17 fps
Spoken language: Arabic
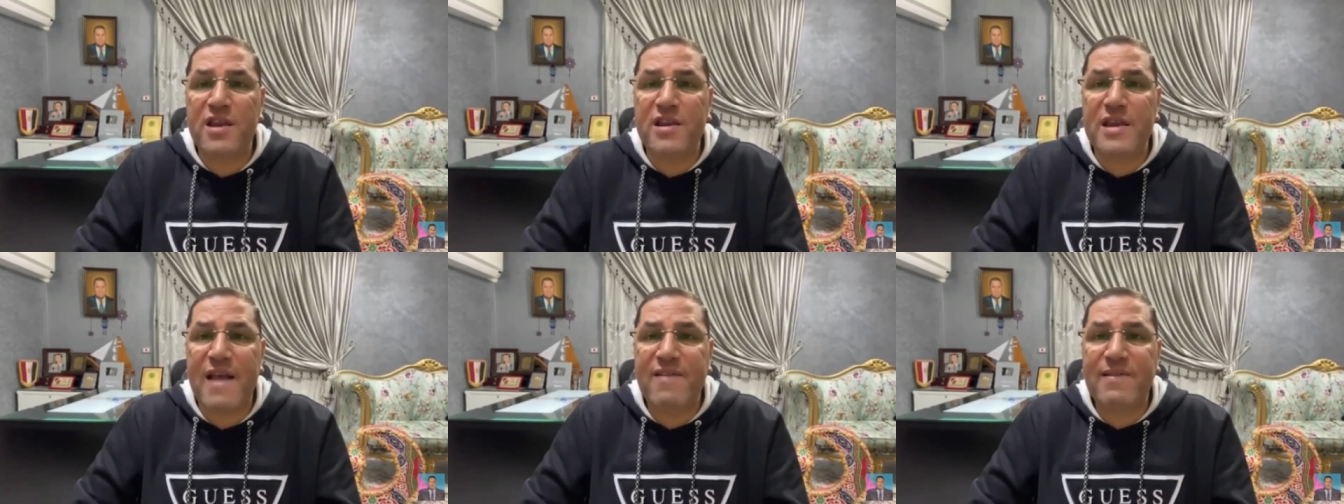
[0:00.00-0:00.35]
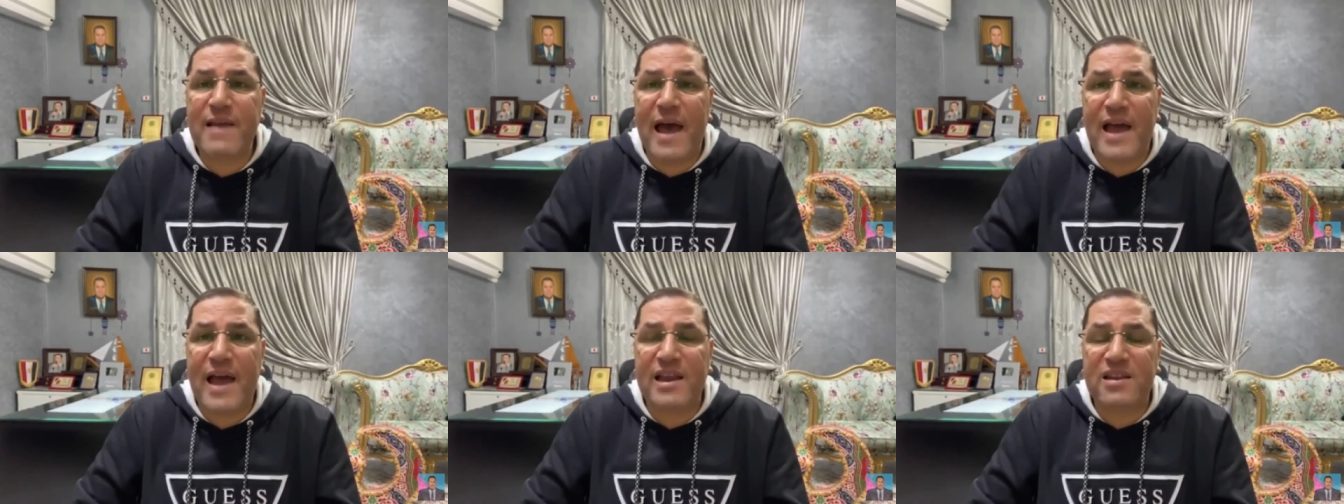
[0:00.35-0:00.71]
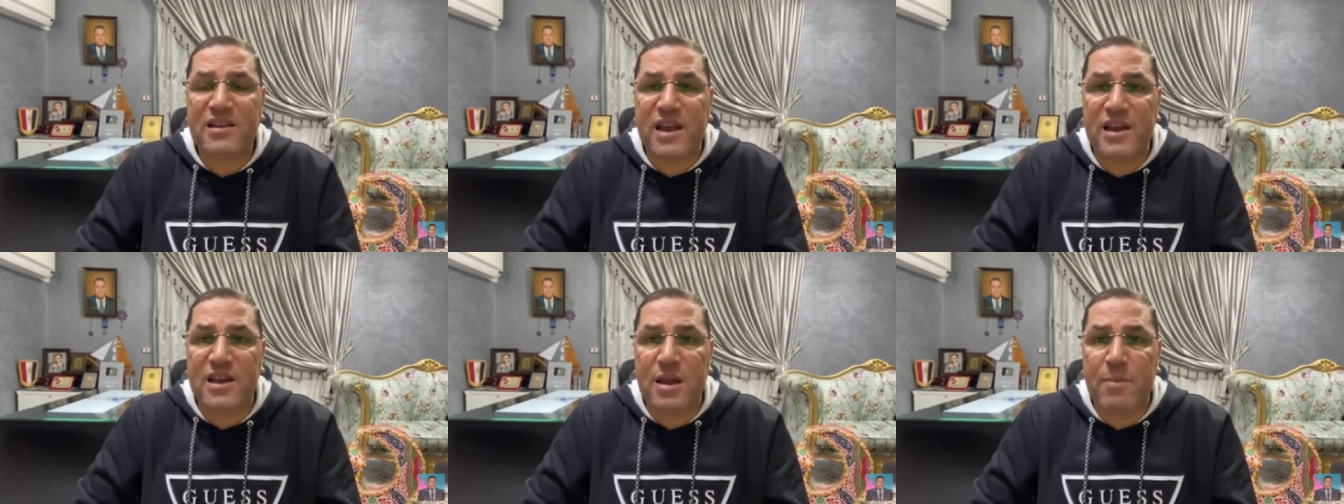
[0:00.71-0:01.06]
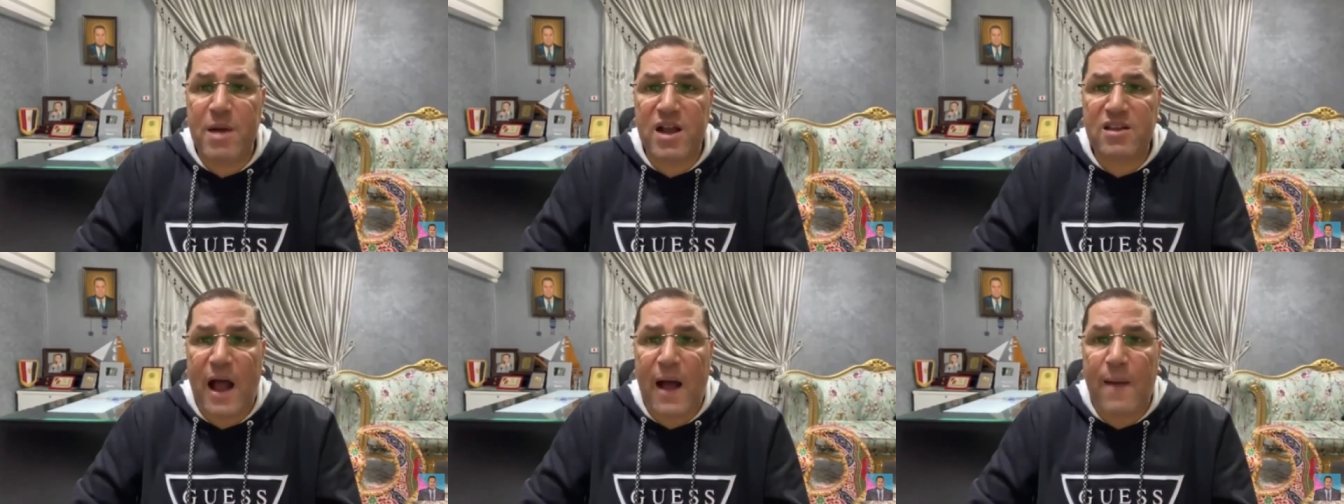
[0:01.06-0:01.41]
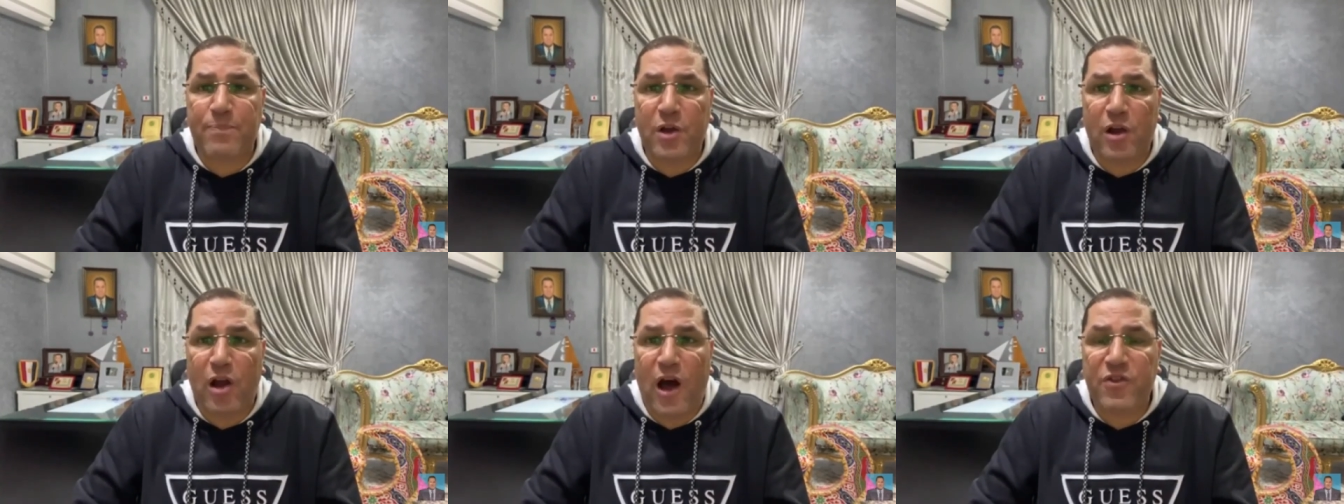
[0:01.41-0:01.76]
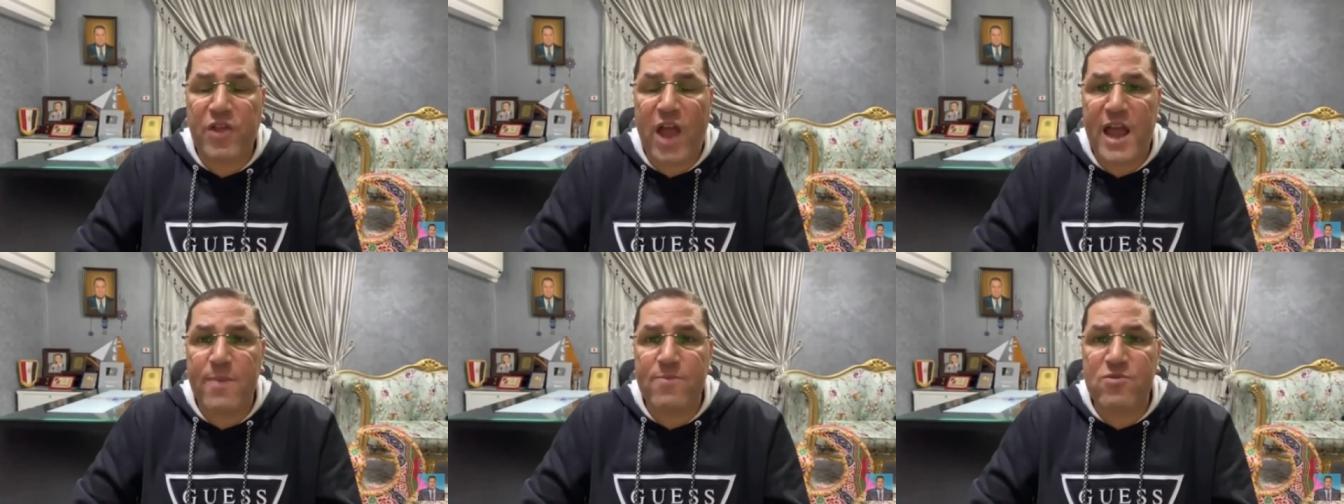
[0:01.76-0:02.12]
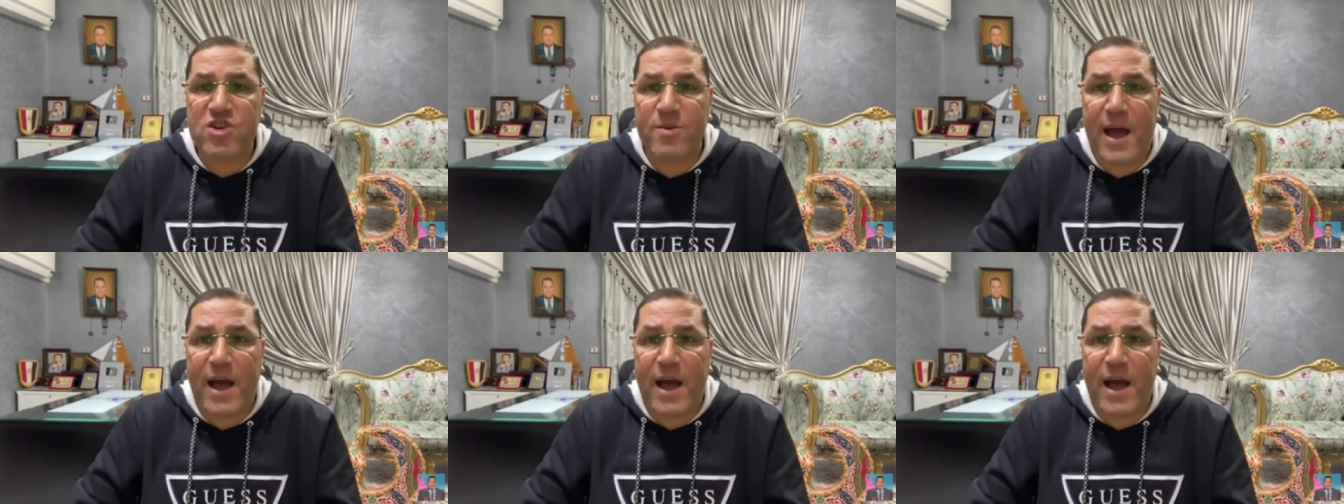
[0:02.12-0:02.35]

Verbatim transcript: كل الناس قالت ان مجدي عبد العاطي